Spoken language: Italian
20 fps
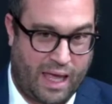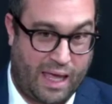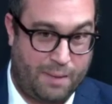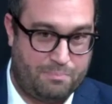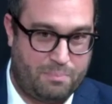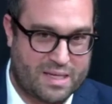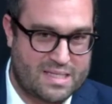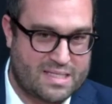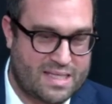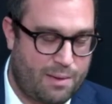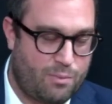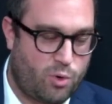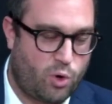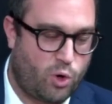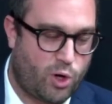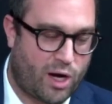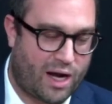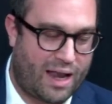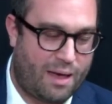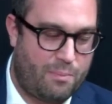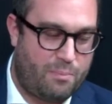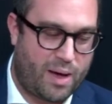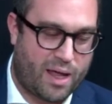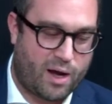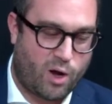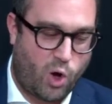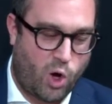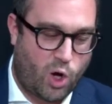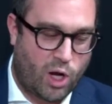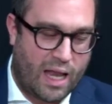e passiamo ora la
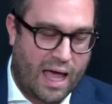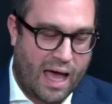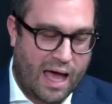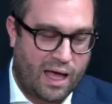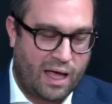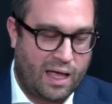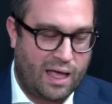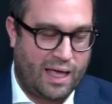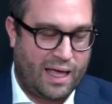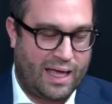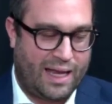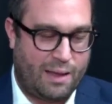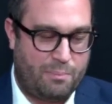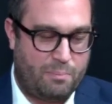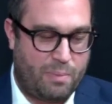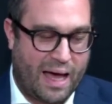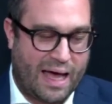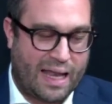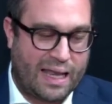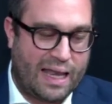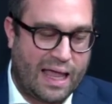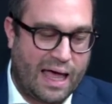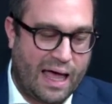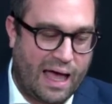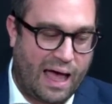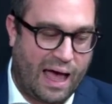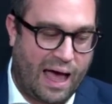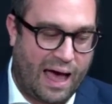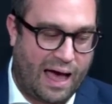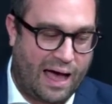parola e la
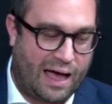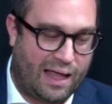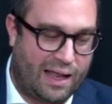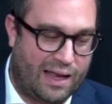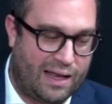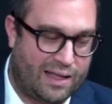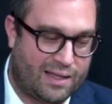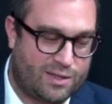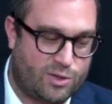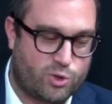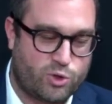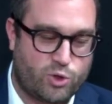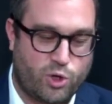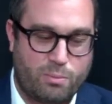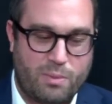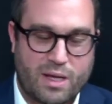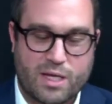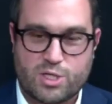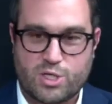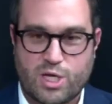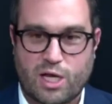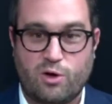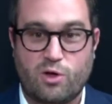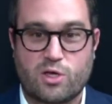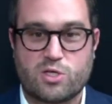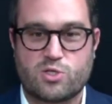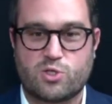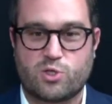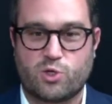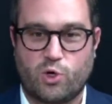palla al dottor Marcello
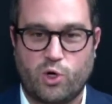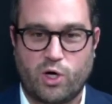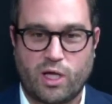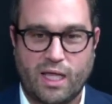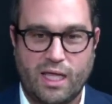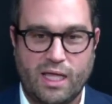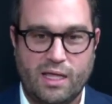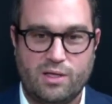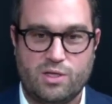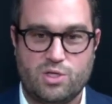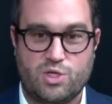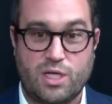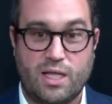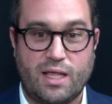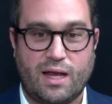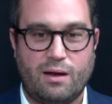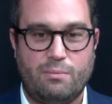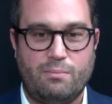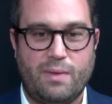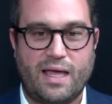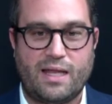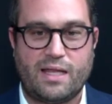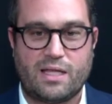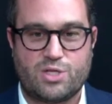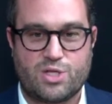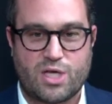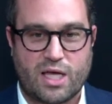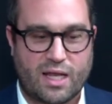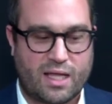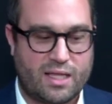Astori, general
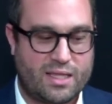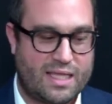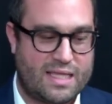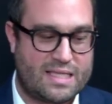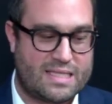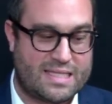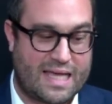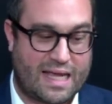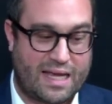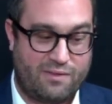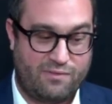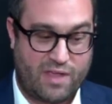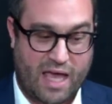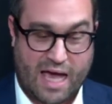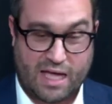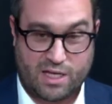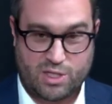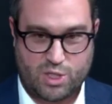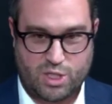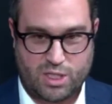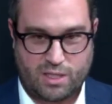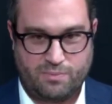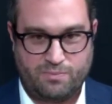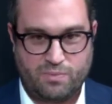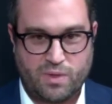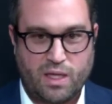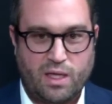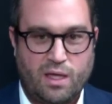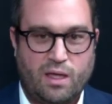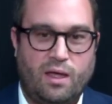manager di Zani Viaggi,
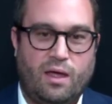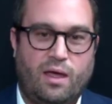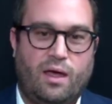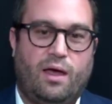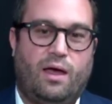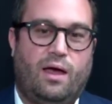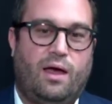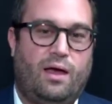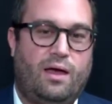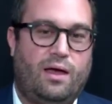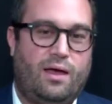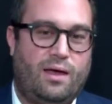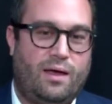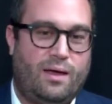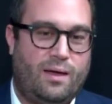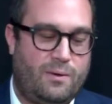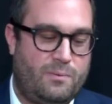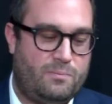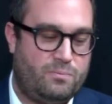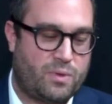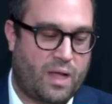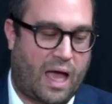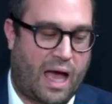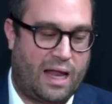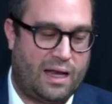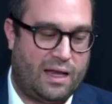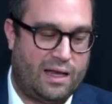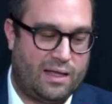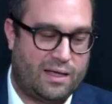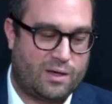ehm,
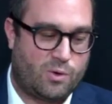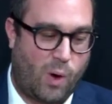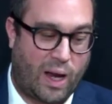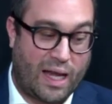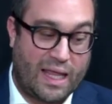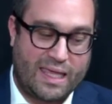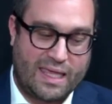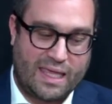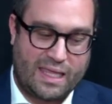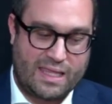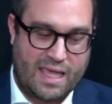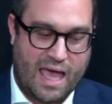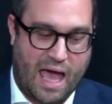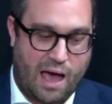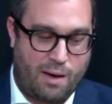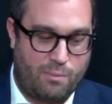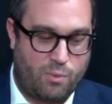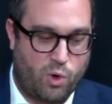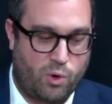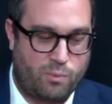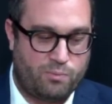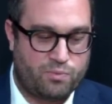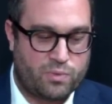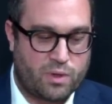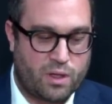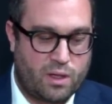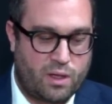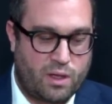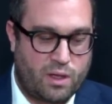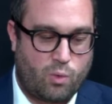al quale chiediamo
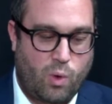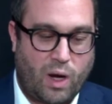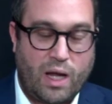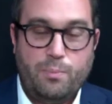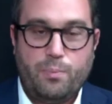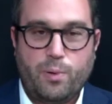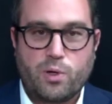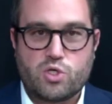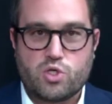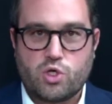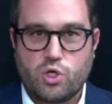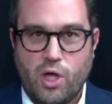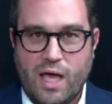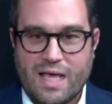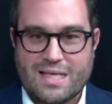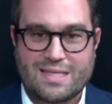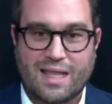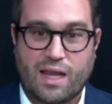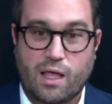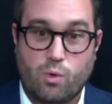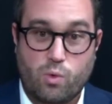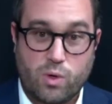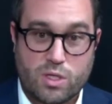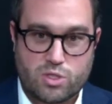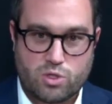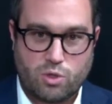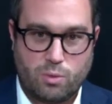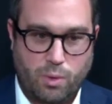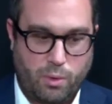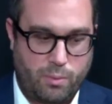quali possono essere in
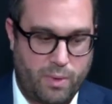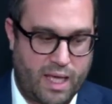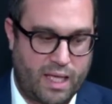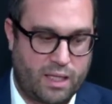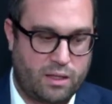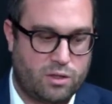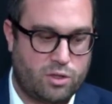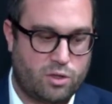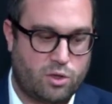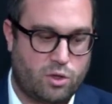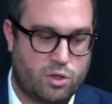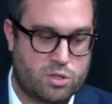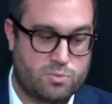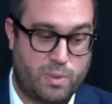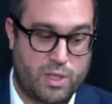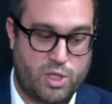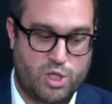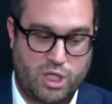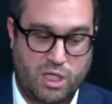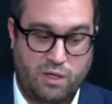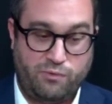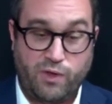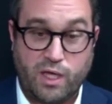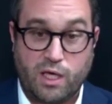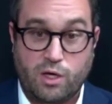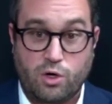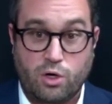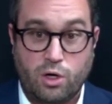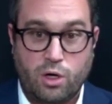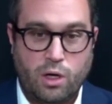questo momento
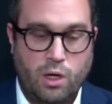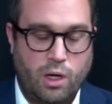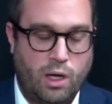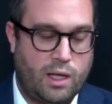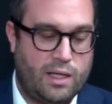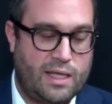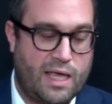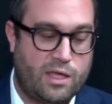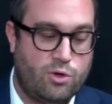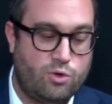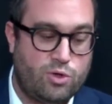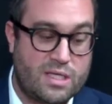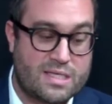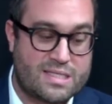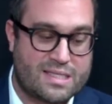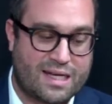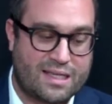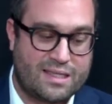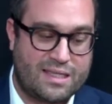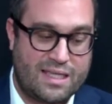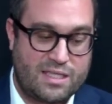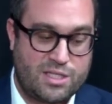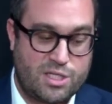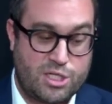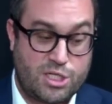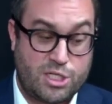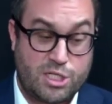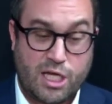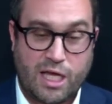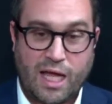specifico gli aiuti
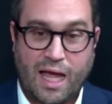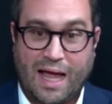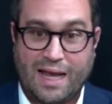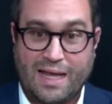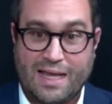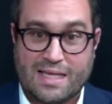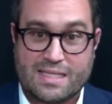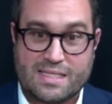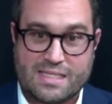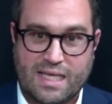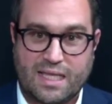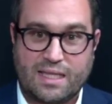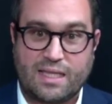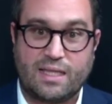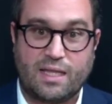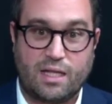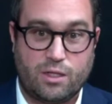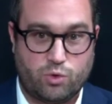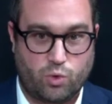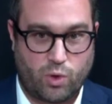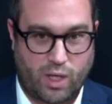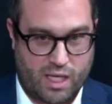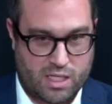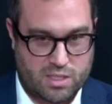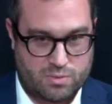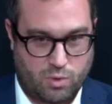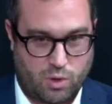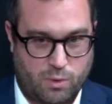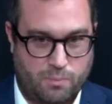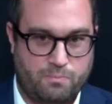strategici alle aziende del
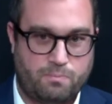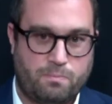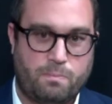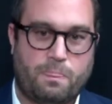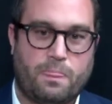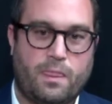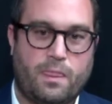turismo.